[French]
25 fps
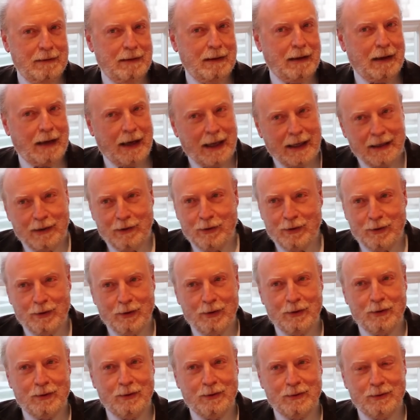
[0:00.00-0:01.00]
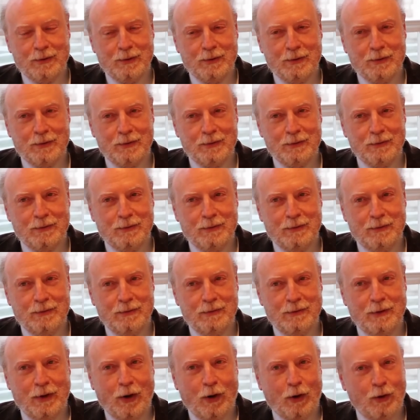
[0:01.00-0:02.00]
règle
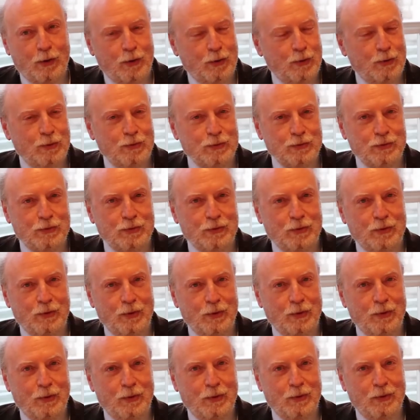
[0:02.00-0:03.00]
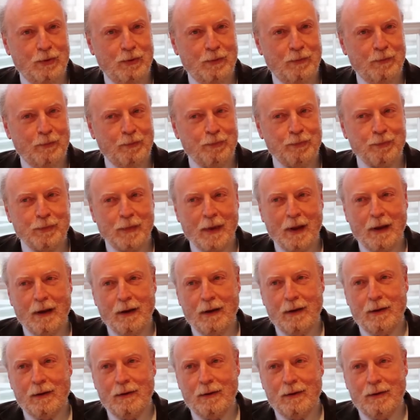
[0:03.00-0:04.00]
leur compte
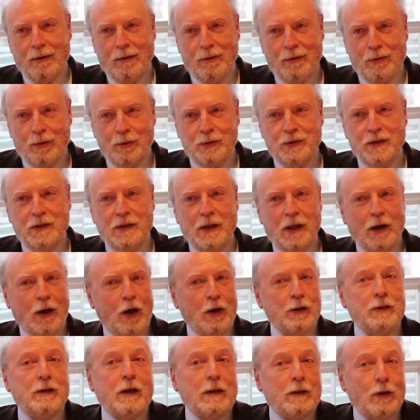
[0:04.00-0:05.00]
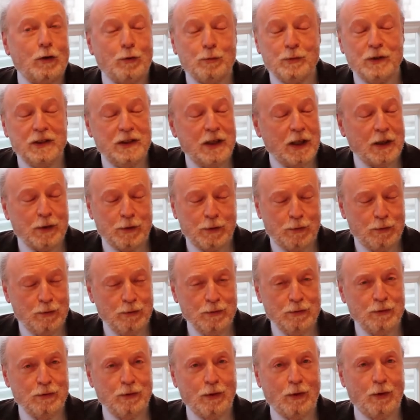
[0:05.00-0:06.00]
à un certain nombre d'idées
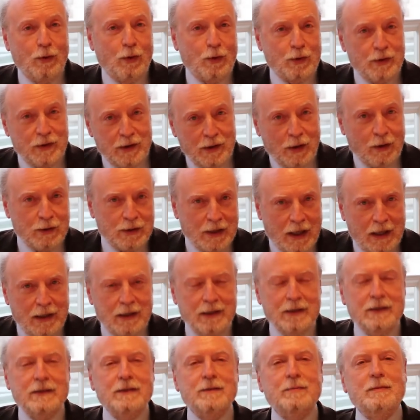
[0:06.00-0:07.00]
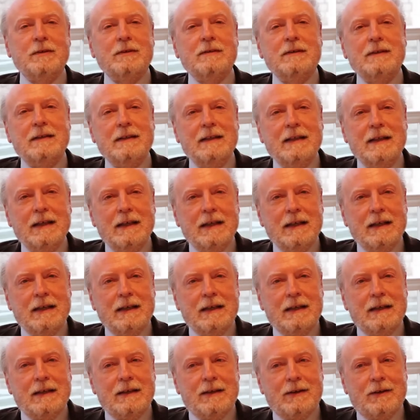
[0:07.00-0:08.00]
reçues sur l'occidentalisme.
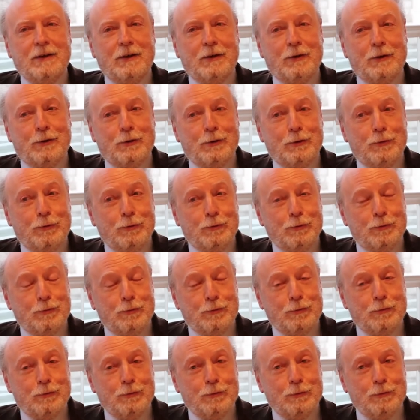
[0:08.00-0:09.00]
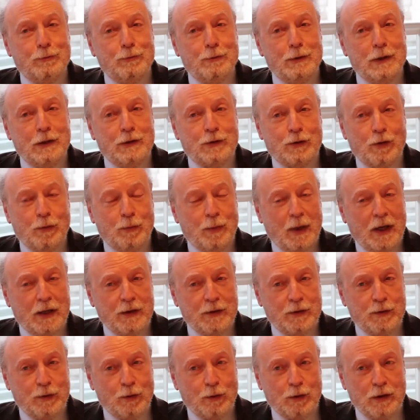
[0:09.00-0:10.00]
Euh, il se
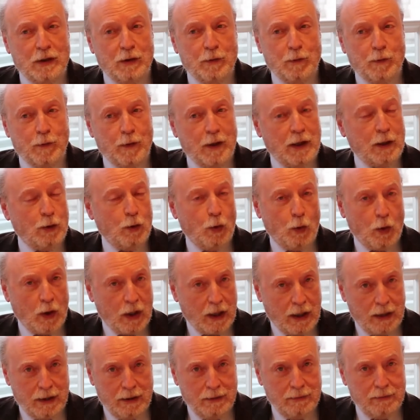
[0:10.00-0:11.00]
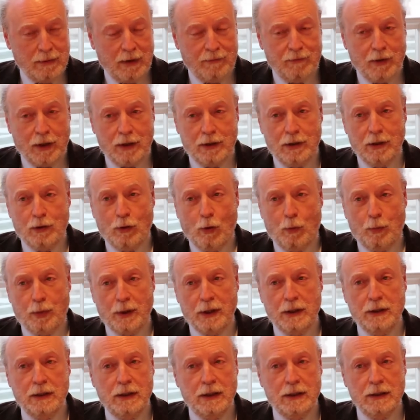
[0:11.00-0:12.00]
base sur des faits concrets, avec y
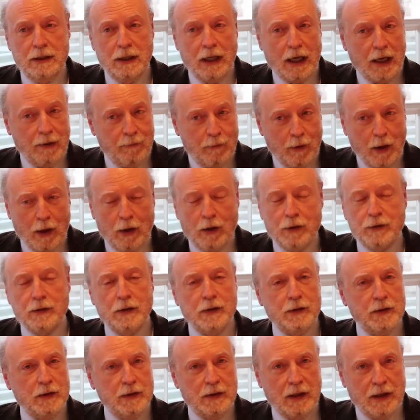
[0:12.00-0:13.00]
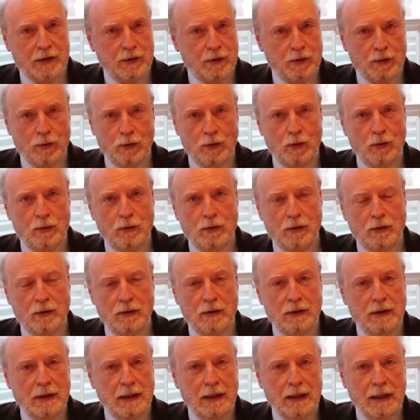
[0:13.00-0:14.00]
compris des, références, des citations
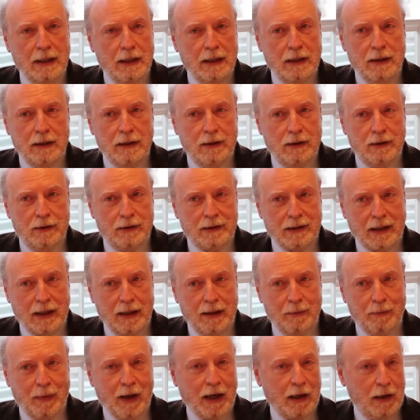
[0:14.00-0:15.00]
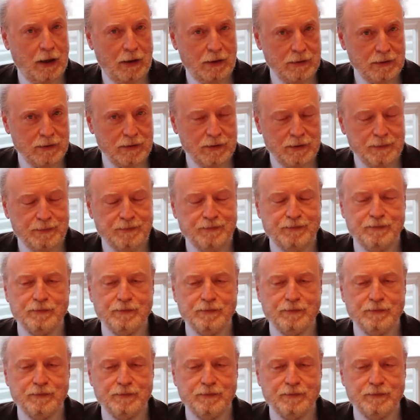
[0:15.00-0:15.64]
euh, euh, très parlantes.